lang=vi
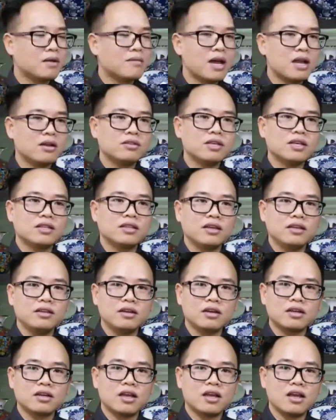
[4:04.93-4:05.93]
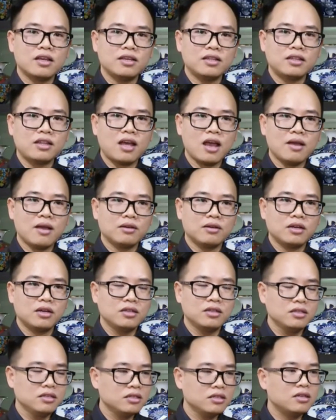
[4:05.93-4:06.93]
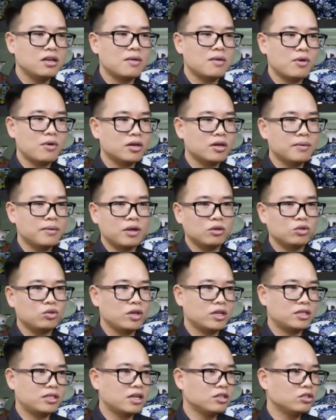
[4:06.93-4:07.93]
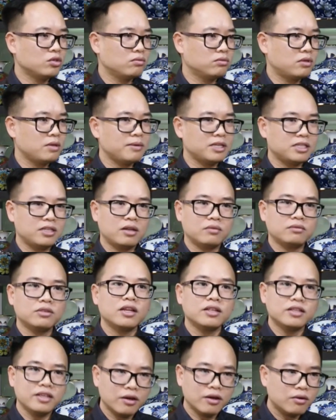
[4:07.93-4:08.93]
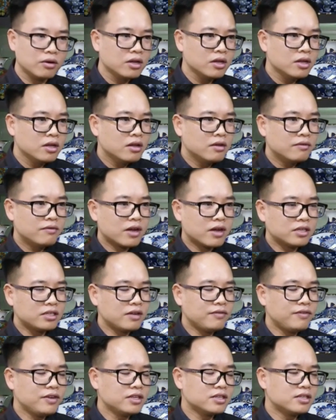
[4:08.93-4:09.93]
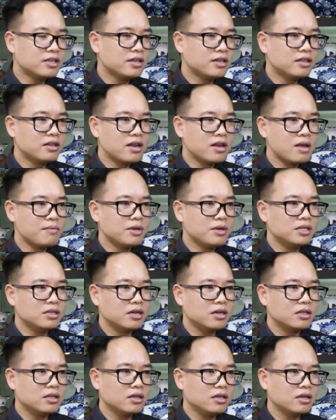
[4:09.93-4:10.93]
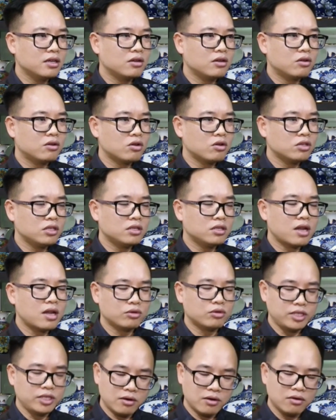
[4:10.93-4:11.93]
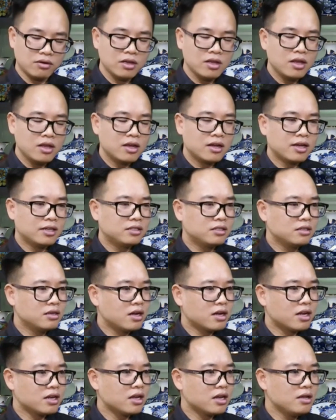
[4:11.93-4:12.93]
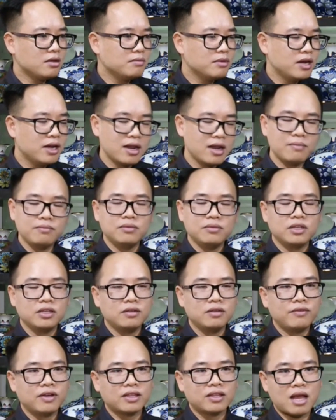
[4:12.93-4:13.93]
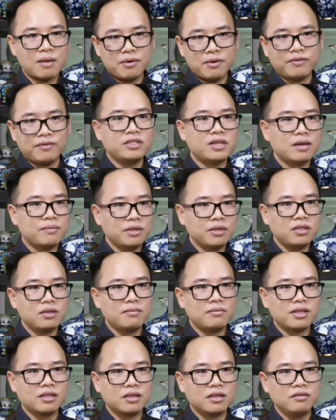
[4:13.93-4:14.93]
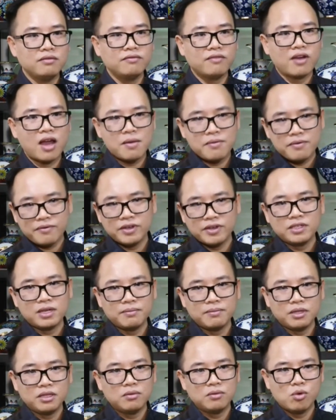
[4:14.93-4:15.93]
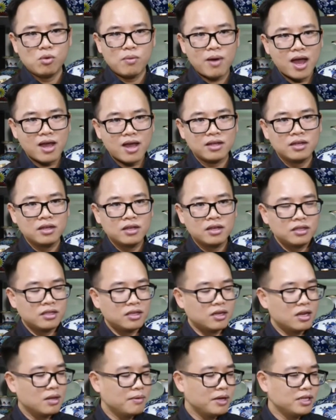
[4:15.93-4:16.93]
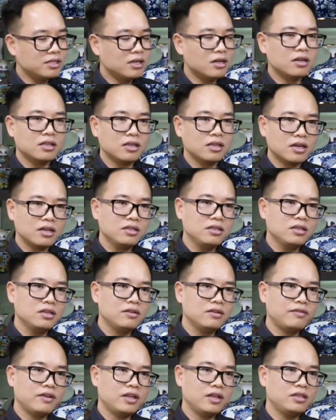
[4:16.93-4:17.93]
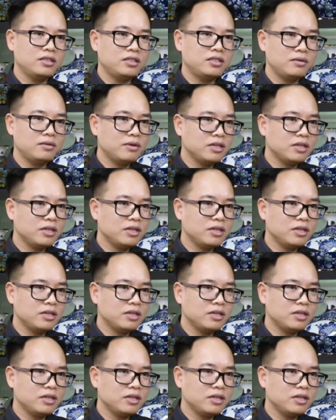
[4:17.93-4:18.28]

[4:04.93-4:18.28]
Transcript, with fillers: Các bạn có thể thấy được là hiện tại gần như là mọi người bắt đầu chuyển sang dùng thiết bị di động rất là nhiều và cái traffic ở trên internet bây giờ thì ờ, nó có sự đảo chiều ngày xưa cách đây 10 năm thì như vậy 80% đến từ máy tính và 20% đến từ mobile thì đến bây giờ thì gần như phải đến